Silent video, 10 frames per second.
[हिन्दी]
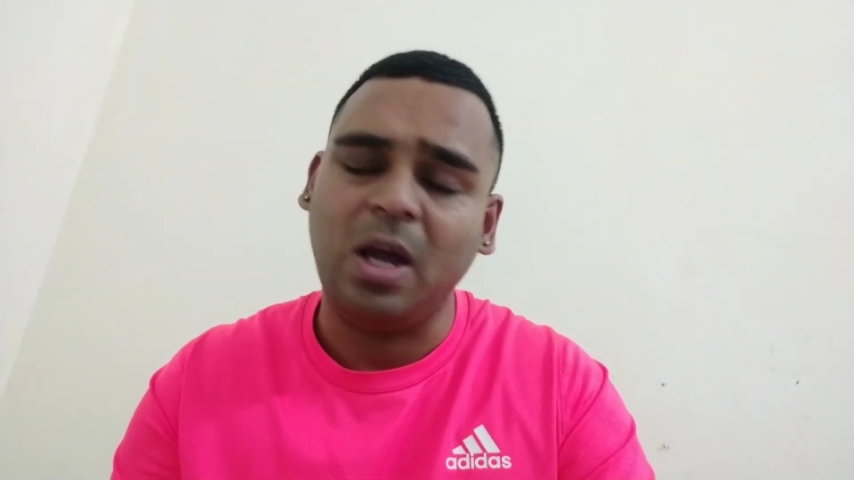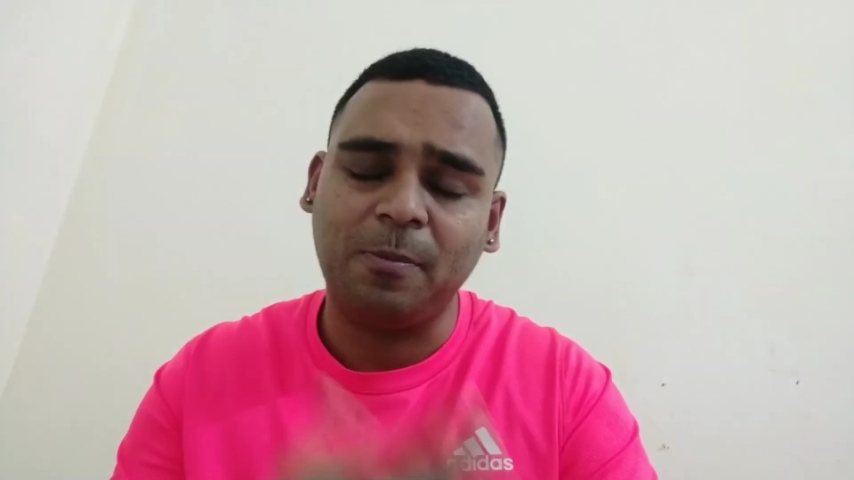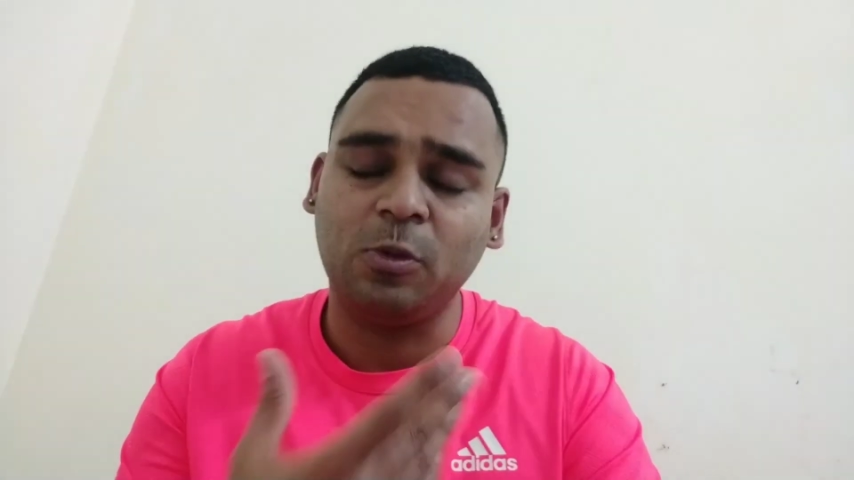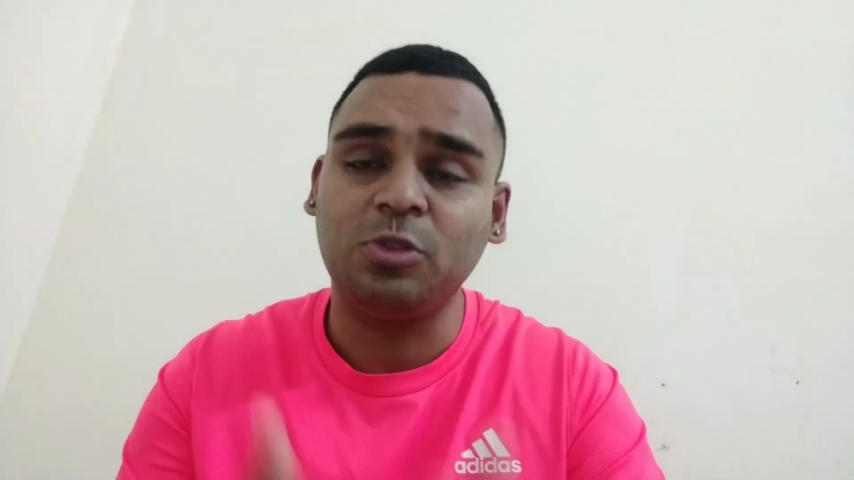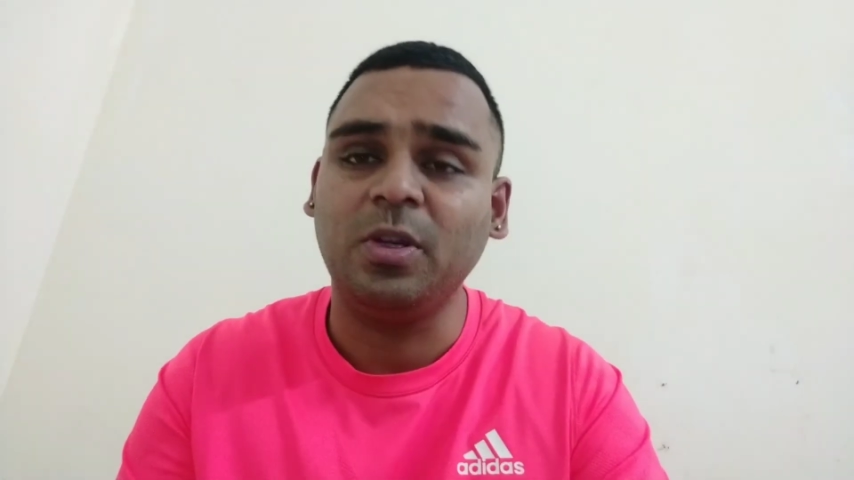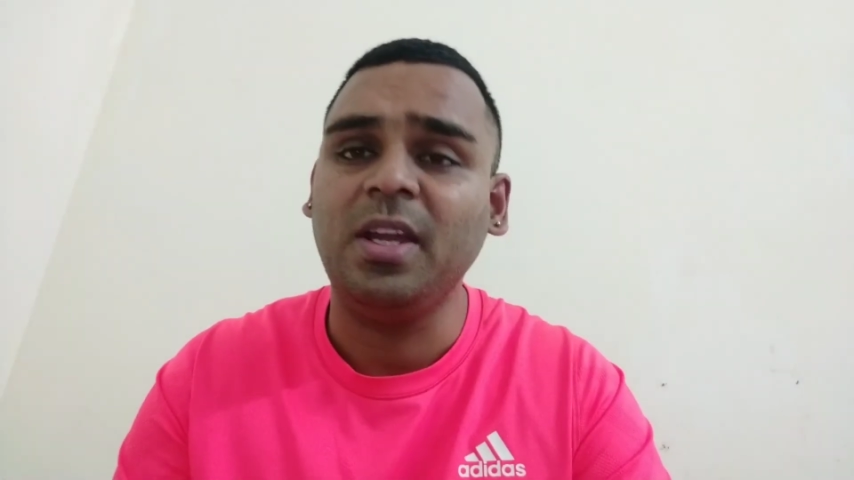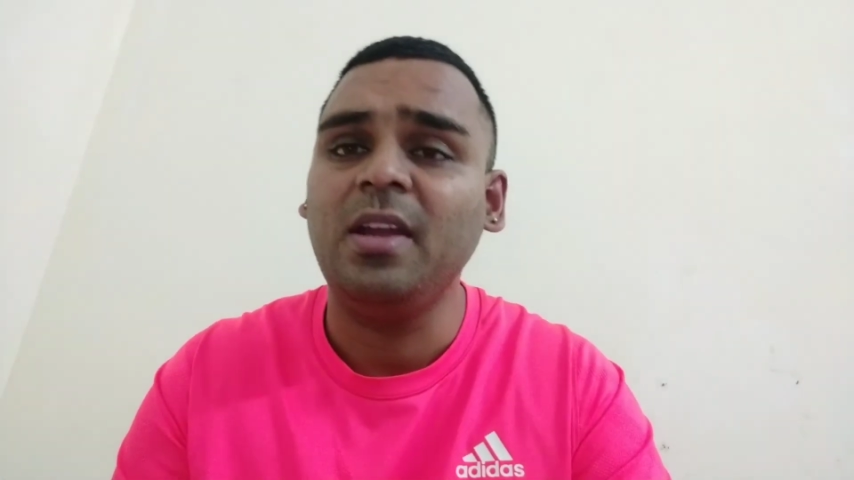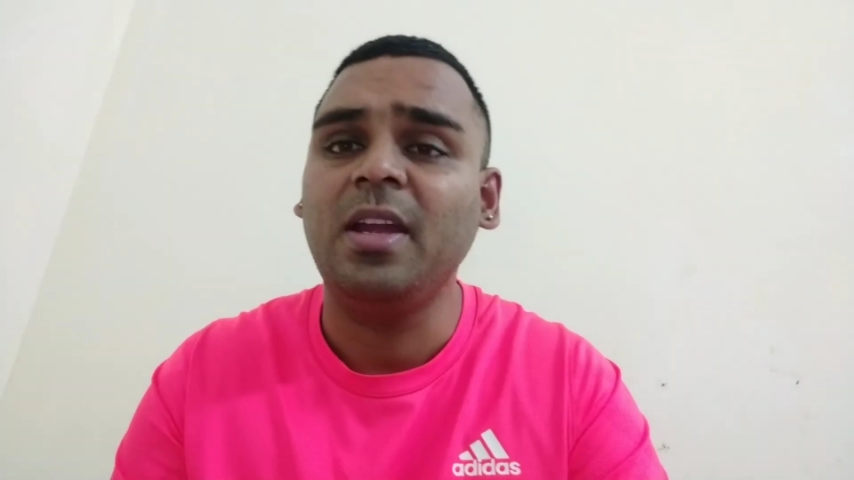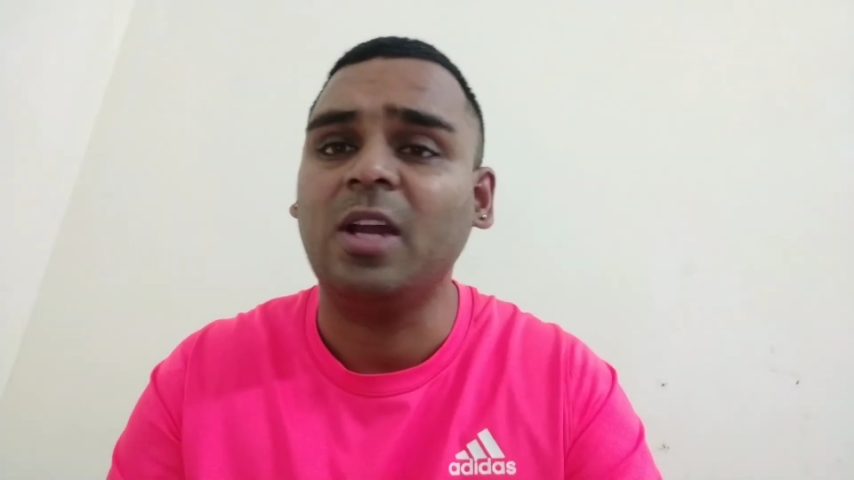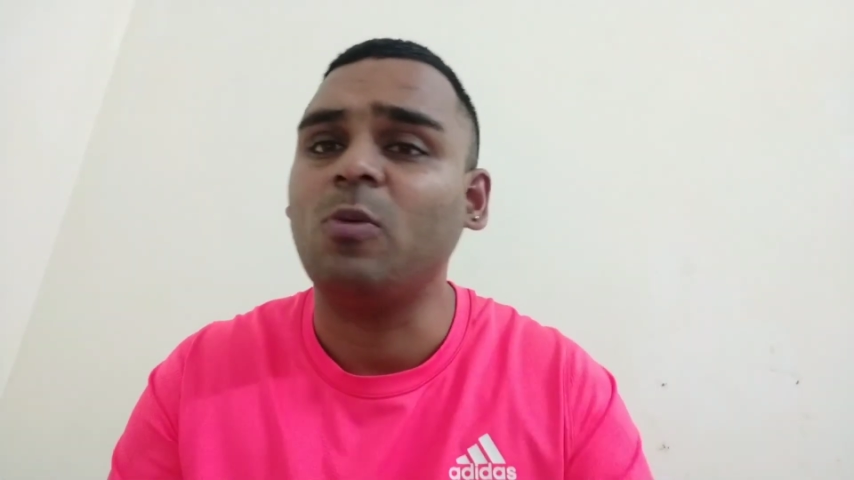आपको जो है
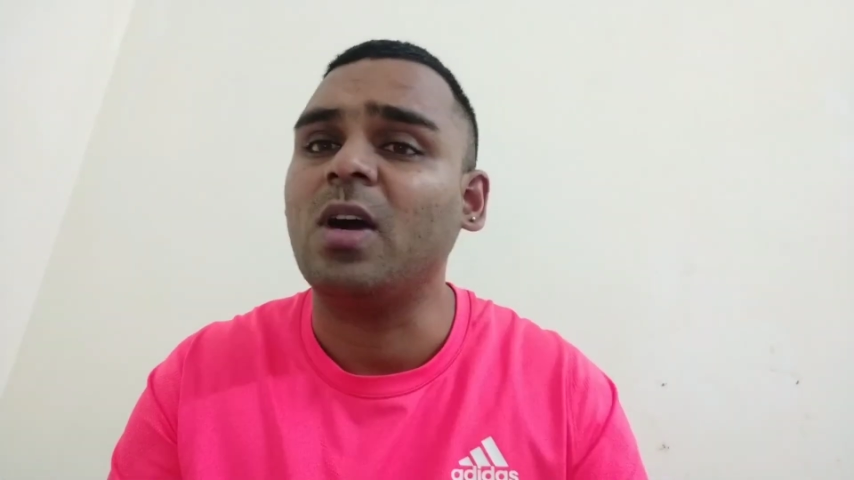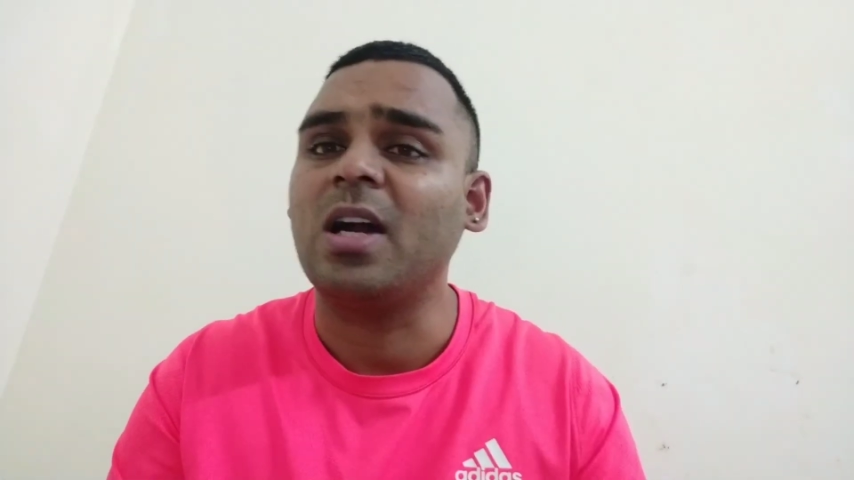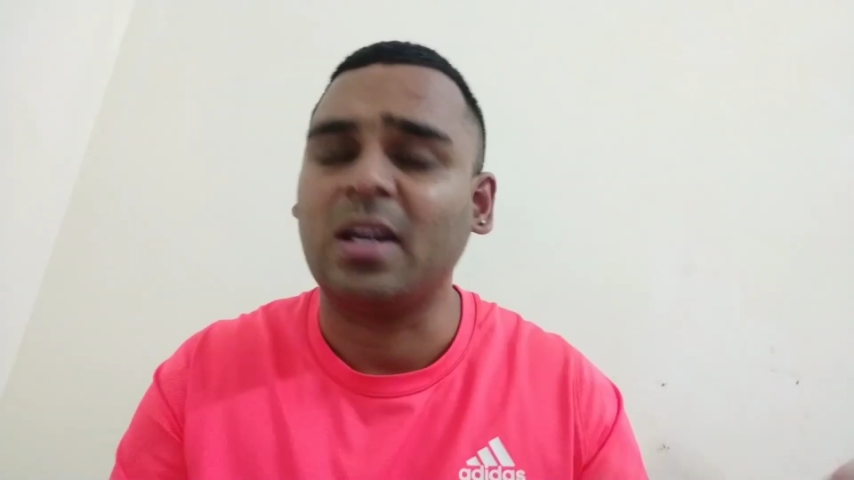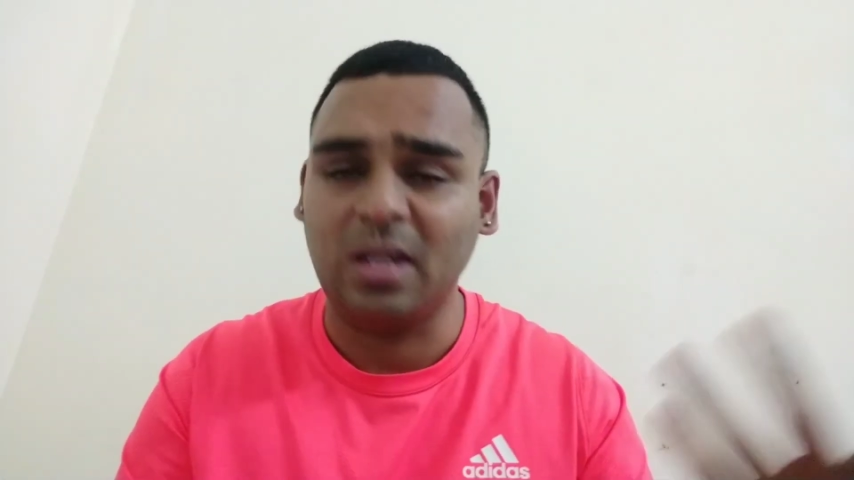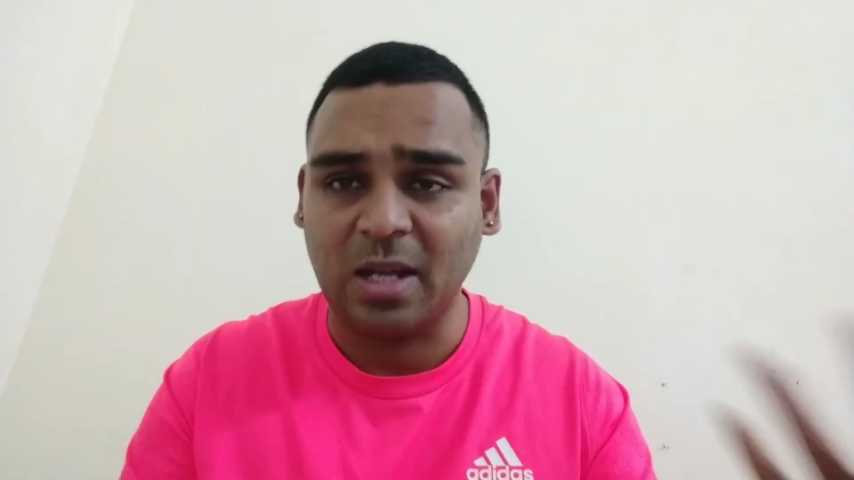एक्वा गार्ड